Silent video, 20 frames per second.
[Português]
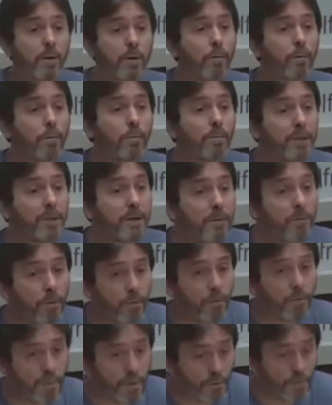cumprir
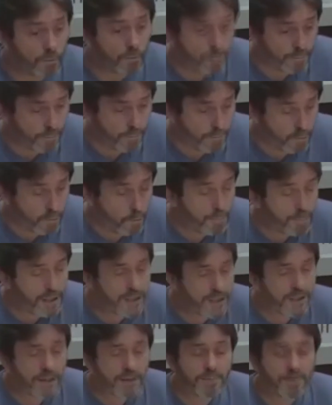com meus, meu
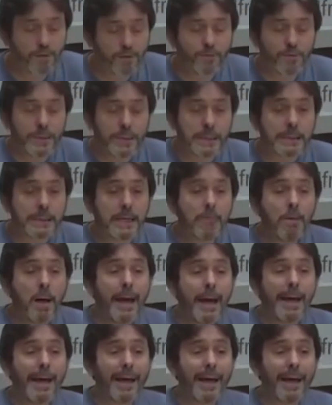planejamento financeiro,